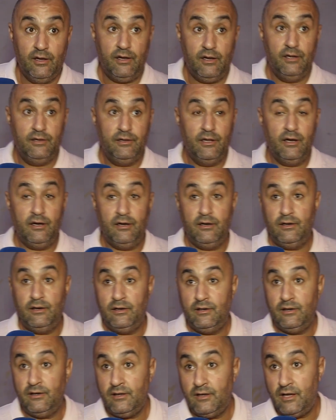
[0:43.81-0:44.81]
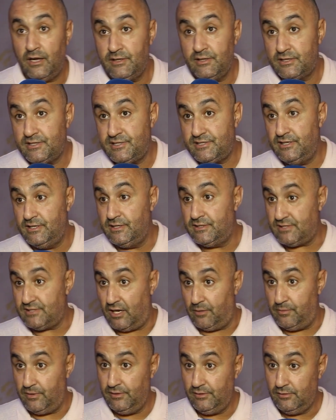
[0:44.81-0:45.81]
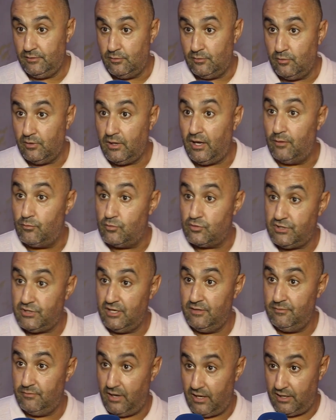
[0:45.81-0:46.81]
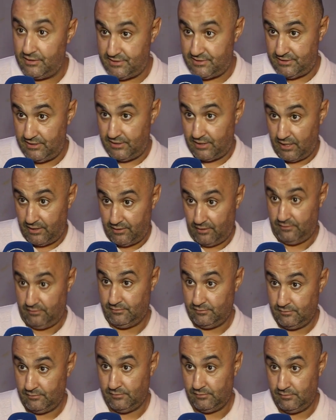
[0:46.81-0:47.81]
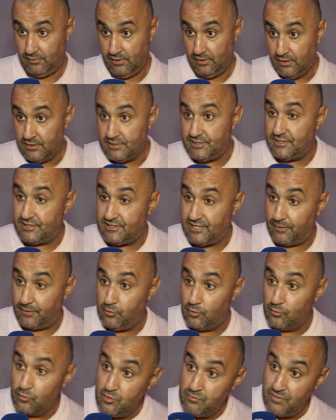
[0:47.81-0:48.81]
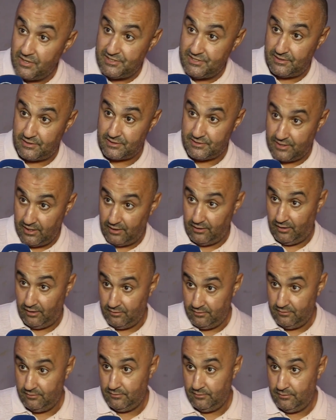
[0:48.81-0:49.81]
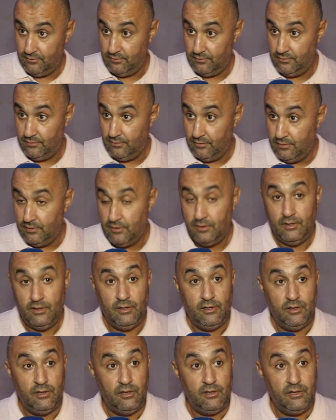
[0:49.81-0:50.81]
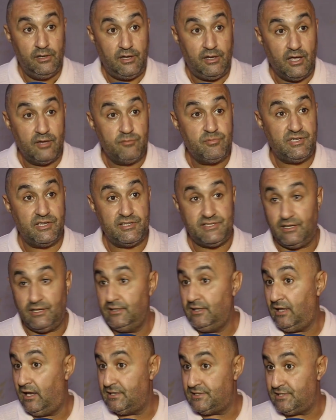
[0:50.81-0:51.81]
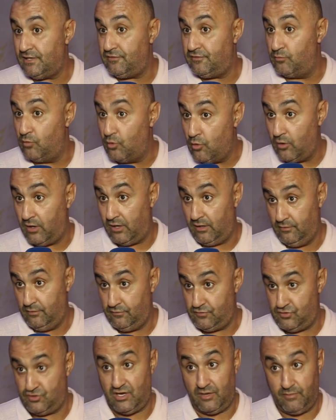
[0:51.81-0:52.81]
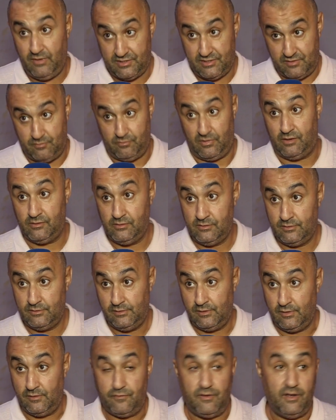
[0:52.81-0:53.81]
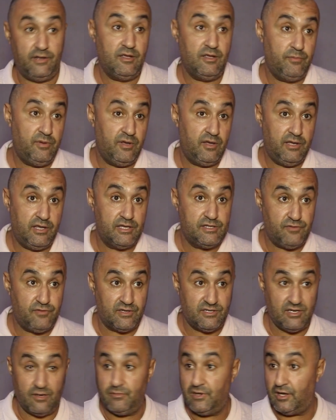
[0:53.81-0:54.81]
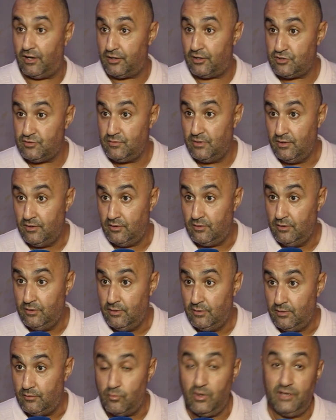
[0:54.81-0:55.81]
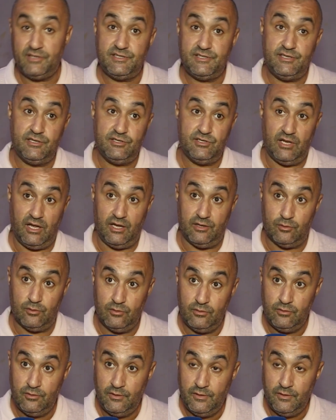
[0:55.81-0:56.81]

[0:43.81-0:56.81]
انا هذاك السيد صاحبي وقع مشكل مع هذا السيد هذا السيد صاحبي هو مول المرسيدس كحله كان مشى يصلي العصر في مغوغه في الجامع تما فاذا به كيتفاجئ ملي خرج واحد السيد جا لعنده